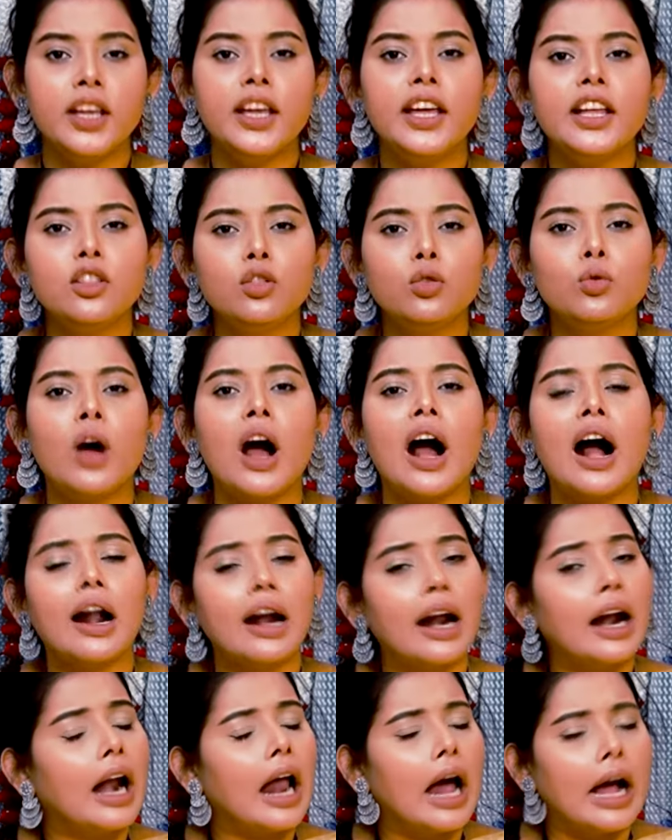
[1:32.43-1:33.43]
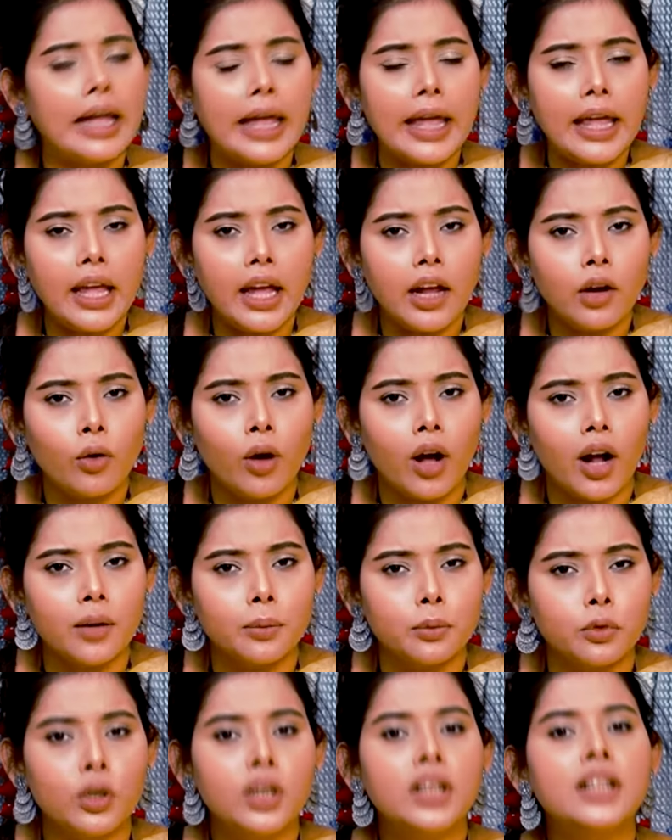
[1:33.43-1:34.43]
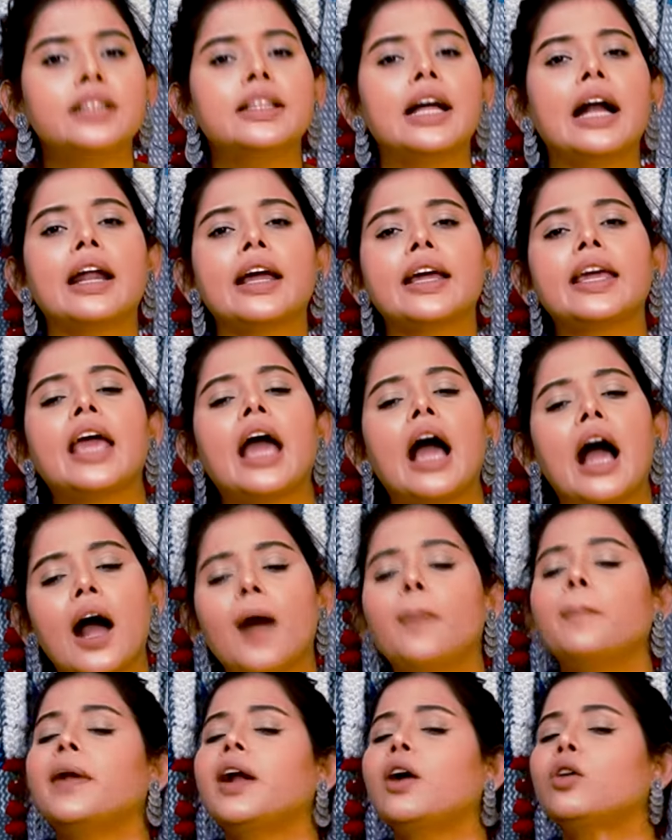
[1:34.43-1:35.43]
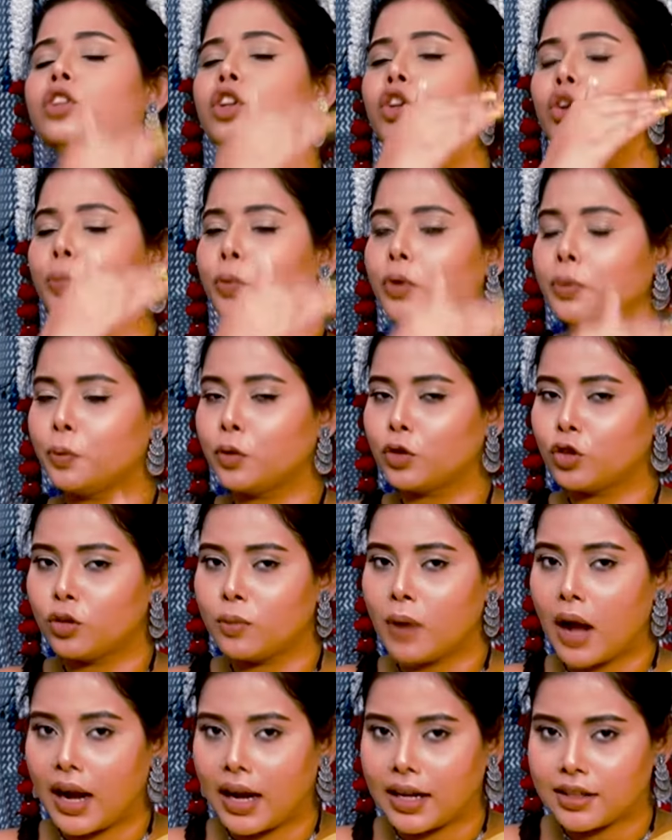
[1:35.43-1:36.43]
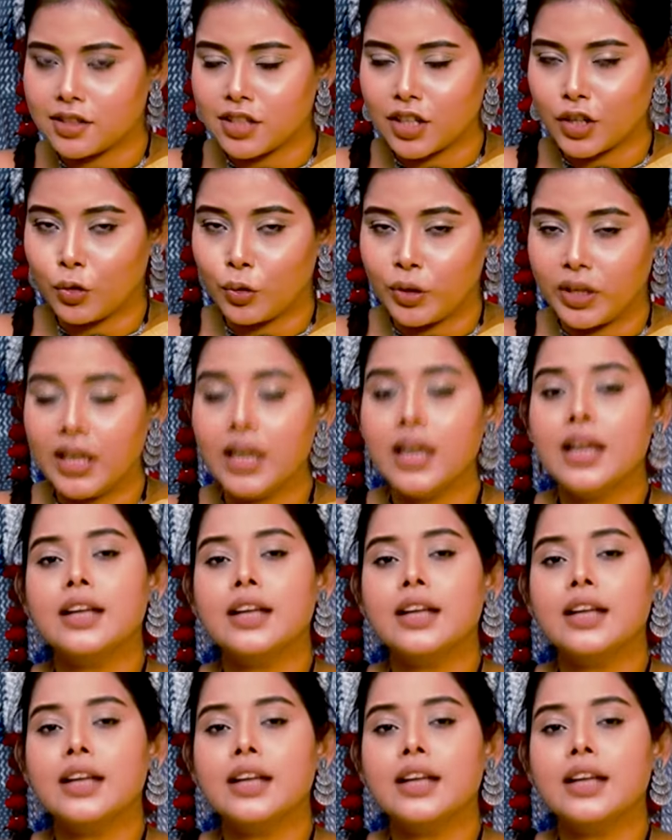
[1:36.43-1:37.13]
কিন্তু হারার আগেই কেন হারবো তার আগে আমরা ওদের ওপর প্রথম আঘাতটা করি